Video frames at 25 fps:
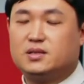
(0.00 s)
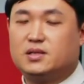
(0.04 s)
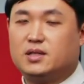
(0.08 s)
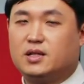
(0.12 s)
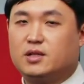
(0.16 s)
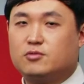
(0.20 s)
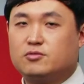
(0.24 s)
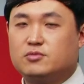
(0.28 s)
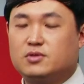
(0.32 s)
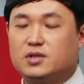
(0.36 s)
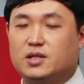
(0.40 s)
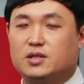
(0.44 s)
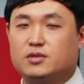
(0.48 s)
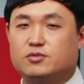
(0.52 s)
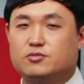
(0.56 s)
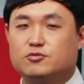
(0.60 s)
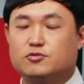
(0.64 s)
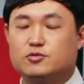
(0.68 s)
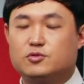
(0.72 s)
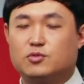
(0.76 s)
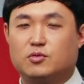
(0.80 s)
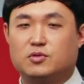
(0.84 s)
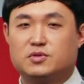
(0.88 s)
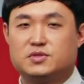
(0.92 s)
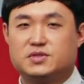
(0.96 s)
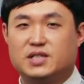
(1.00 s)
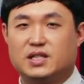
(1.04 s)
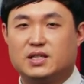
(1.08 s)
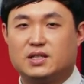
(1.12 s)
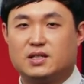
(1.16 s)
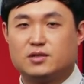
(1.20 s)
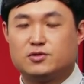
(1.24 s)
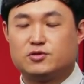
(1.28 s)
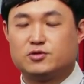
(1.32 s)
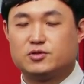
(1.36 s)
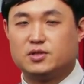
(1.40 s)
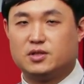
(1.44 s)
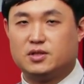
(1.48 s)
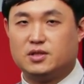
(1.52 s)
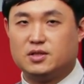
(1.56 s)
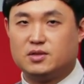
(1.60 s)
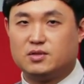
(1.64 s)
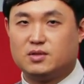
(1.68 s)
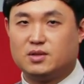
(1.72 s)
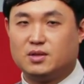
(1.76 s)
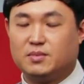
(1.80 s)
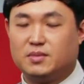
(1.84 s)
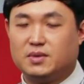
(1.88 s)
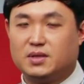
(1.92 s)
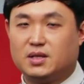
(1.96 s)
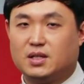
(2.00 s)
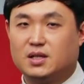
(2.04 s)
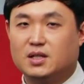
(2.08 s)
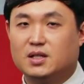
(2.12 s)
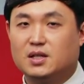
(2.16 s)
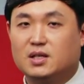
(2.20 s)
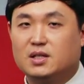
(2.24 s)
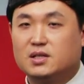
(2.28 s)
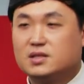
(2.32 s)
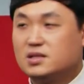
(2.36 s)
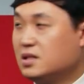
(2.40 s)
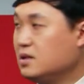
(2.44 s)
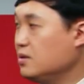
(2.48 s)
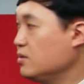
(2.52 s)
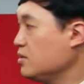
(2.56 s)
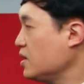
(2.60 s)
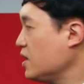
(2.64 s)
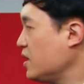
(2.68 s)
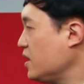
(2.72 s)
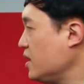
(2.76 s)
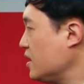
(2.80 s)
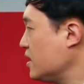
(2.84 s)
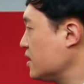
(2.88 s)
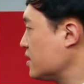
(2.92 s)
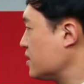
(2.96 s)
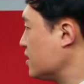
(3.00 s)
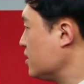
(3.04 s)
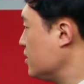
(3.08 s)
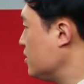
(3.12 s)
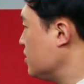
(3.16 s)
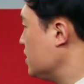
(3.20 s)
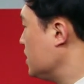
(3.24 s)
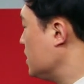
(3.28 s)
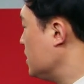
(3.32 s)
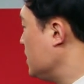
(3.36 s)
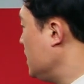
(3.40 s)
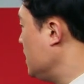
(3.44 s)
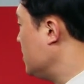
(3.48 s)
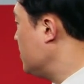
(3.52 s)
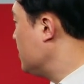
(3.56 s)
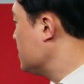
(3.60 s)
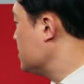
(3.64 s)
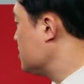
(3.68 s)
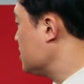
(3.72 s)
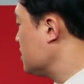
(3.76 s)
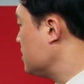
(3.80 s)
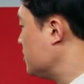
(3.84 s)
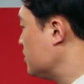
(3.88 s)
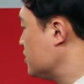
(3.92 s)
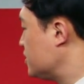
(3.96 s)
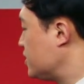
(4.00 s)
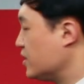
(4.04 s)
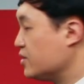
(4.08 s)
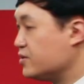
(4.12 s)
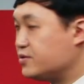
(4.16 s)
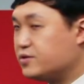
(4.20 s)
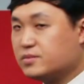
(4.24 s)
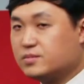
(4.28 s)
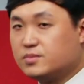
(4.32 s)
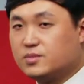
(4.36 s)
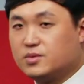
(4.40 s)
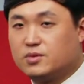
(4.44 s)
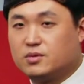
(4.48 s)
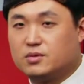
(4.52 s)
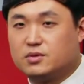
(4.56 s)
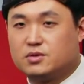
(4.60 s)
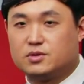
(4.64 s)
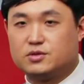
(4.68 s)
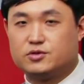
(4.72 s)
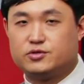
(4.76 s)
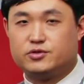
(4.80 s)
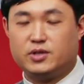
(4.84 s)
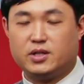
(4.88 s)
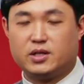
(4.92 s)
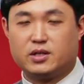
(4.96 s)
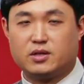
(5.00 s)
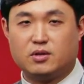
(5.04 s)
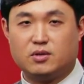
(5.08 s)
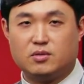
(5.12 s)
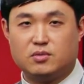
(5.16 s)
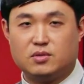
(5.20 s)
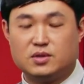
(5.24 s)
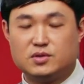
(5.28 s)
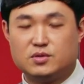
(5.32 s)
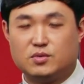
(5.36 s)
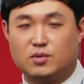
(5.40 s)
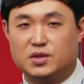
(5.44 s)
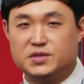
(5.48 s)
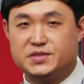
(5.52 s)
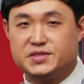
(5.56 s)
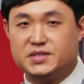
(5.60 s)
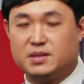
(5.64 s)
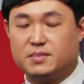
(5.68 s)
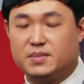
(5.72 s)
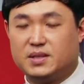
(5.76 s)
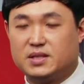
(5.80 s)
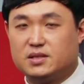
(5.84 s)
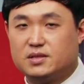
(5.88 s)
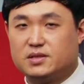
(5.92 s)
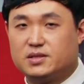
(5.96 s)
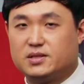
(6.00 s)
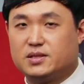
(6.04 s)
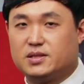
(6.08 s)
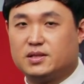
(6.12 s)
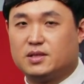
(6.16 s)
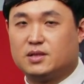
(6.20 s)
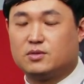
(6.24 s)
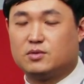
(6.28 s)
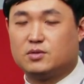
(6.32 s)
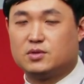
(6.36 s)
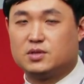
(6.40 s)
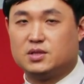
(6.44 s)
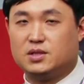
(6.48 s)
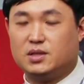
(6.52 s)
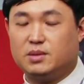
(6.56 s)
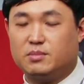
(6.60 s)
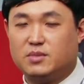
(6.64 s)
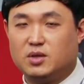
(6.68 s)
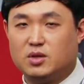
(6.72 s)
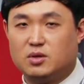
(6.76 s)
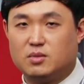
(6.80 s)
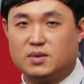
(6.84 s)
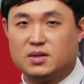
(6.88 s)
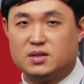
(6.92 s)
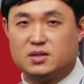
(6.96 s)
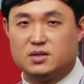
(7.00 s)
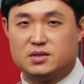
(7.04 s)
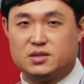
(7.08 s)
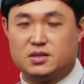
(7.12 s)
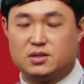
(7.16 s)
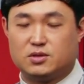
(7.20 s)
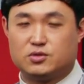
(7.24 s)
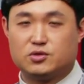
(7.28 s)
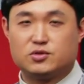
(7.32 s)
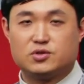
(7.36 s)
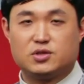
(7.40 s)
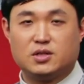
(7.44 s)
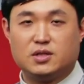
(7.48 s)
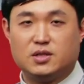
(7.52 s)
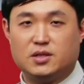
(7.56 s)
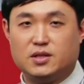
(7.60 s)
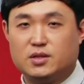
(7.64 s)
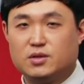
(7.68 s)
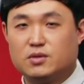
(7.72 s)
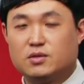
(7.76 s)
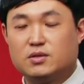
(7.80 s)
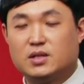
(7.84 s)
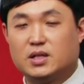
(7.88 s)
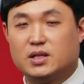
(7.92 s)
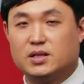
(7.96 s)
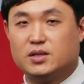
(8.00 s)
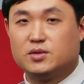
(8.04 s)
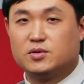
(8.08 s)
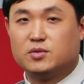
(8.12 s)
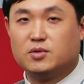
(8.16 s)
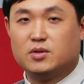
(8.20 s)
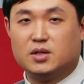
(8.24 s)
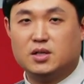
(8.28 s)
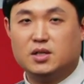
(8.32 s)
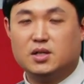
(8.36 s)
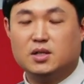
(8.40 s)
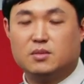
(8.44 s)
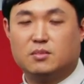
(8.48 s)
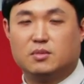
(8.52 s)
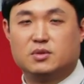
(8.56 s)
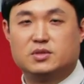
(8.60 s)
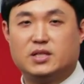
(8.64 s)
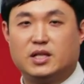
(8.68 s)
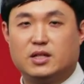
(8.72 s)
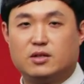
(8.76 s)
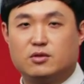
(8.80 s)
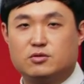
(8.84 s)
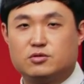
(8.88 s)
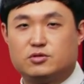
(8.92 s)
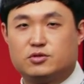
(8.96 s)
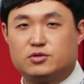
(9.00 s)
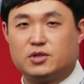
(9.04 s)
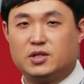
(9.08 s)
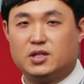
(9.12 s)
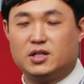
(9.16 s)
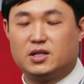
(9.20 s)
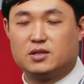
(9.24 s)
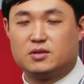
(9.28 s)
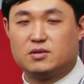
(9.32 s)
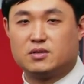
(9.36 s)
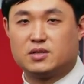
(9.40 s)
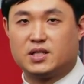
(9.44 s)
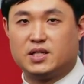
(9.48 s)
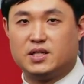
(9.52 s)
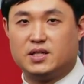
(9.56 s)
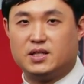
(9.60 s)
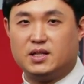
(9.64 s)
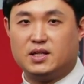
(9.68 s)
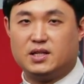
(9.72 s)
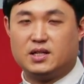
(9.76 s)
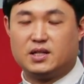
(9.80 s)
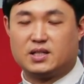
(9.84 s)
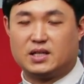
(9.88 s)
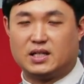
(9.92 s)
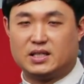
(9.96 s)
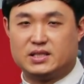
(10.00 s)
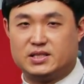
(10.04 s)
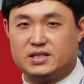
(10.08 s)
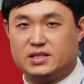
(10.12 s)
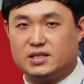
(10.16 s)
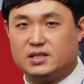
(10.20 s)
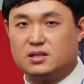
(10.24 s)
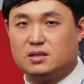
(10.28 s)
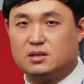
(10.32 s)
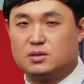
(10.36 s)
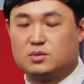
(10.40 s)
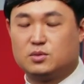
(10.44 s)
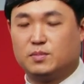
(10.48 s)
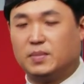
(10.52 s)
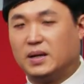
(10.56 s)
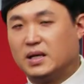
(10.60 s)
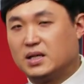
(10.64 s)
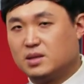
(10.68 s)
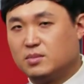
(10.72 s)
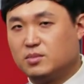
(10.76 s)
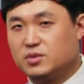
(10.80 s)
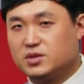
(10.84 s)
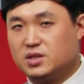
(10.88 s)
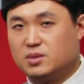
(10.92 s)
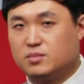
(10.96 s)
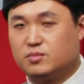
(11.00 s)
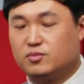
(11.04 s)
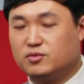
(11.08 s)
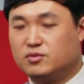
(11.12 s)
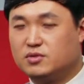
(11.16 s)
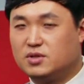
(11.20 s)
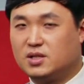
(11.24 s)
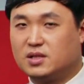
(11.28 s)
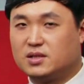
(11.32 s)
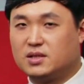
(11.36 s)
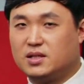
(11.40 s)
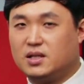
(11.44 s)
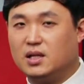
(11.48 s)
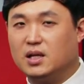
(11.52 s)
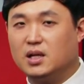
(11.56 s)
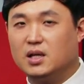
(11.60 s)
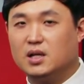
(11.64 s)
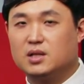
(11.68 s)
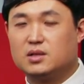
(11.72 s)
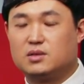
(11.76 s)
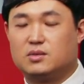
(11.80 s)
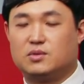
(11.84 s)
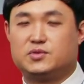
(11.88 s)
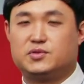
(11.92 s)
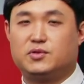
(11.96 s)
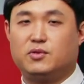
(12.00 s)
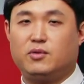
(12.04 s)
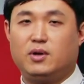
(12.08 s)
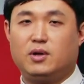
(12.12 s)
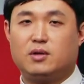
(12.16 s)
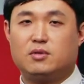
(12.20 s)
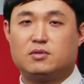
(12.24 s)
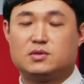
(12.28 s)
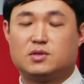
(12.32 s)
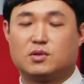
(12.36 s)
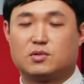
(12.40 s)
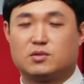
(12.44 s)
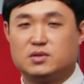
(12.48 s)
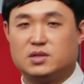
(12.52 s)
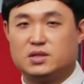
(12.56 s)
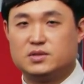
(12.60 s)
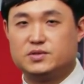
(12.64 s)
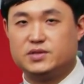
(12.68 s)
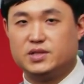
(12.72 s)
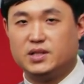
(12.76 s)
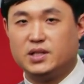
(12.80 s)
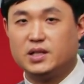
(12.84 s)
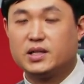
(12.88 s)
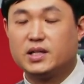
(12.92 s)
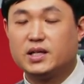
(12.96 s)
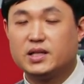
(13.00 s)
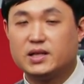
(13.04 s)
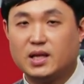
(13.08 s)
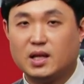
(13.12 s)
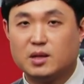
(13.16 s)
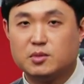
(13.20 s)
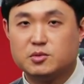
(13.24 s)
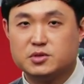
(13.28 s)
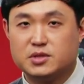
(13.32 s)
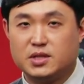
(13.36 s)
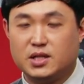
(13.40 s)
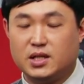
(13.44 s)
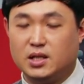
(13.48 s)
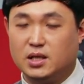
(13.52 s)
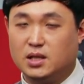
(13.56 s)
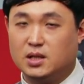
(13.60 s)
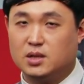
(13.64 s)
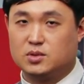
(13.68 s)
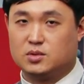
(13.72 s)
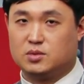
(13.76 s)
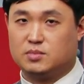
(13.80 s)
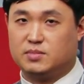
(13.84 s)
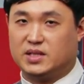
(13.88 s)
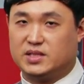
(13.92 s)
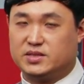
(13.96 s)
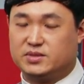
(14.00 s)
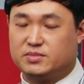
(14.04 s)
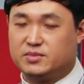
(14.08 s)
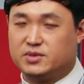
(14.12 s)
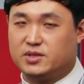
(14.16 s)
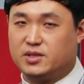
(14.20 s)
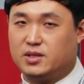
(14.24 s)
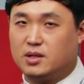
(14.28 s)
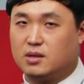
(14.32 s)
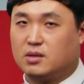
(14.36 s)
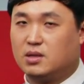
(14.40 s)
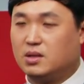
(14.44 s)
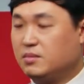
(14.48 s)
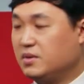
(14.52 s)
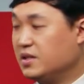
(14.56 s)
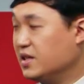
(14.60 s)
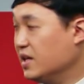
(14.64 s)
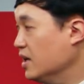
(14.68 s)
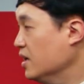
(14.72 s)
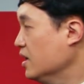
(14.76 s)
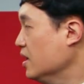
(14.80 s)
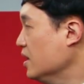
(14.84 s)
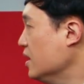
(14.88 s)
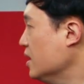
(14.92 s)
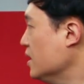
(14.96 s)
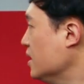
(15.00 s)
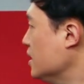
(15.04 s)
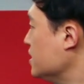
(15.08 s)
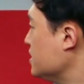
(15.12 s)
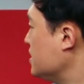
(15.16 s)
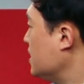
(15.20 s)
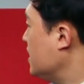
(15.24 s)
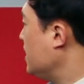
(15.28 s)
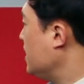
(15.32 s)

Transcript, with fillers: 이제 해운대 우동 상가 추천해드리려고 합니다. 자, 여기 같은 경우는 일반적인 뭐, 제, 뭐 지금 수익형으로 서 월세 받으시라고 이제 임대로 받으시라 추천했는 건 아니고요. 뭐 재건축이라는 거 기대의 가치를 좀 바라보시는 분들한테 또 소액으로 접근할 수 있기 때문에 좀 말씀 말씀드리려고 합니다. 자,